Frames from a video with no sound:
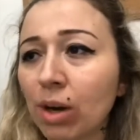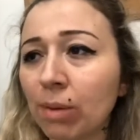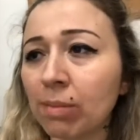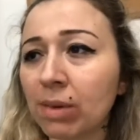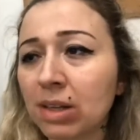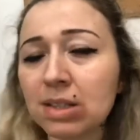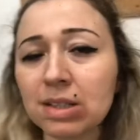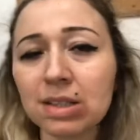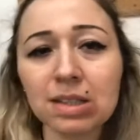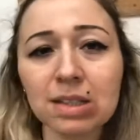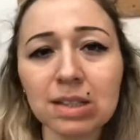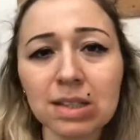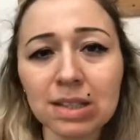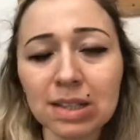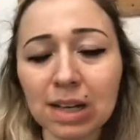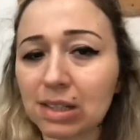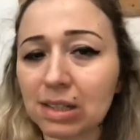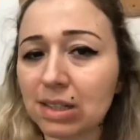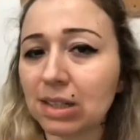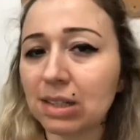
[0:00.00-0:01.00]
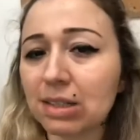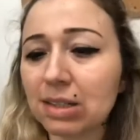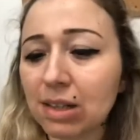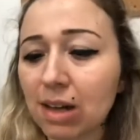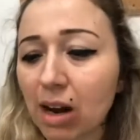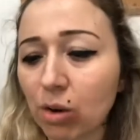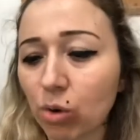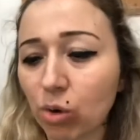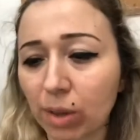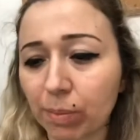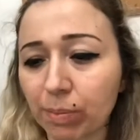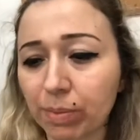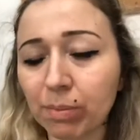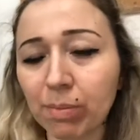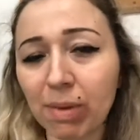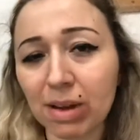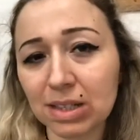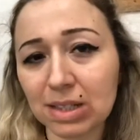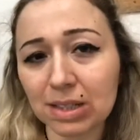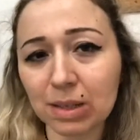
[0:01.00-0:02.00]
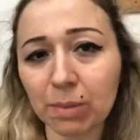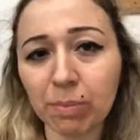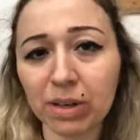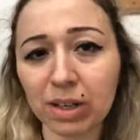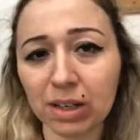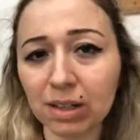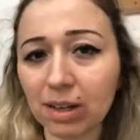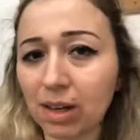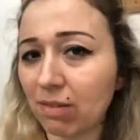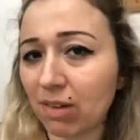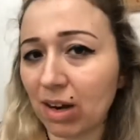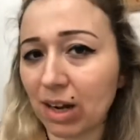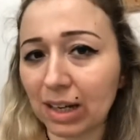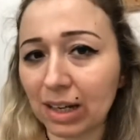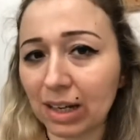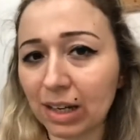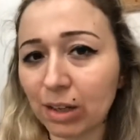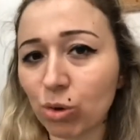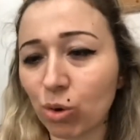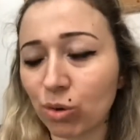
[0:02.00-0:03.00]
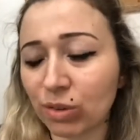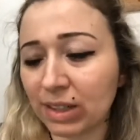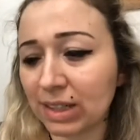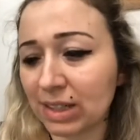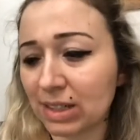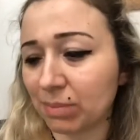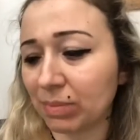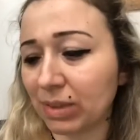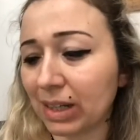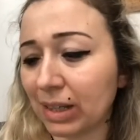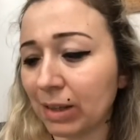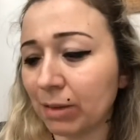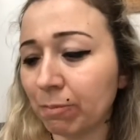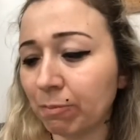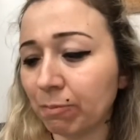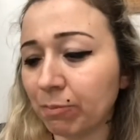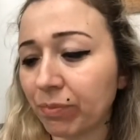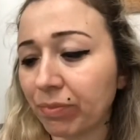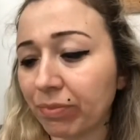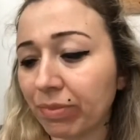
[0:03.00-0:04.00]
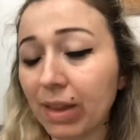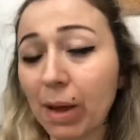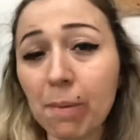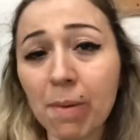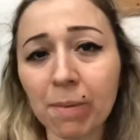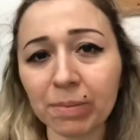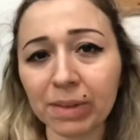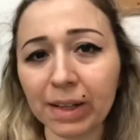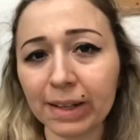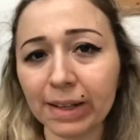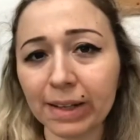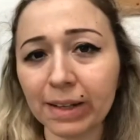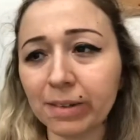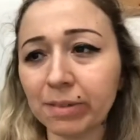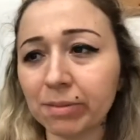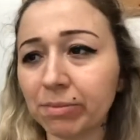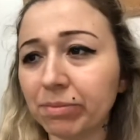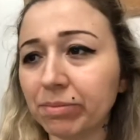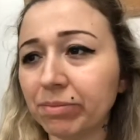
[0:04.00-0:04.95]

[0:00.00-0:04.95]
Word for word: ama siz isterseniz kargo yapın ben size parayı havaleyle gönderirim dedim. Tamam dedi.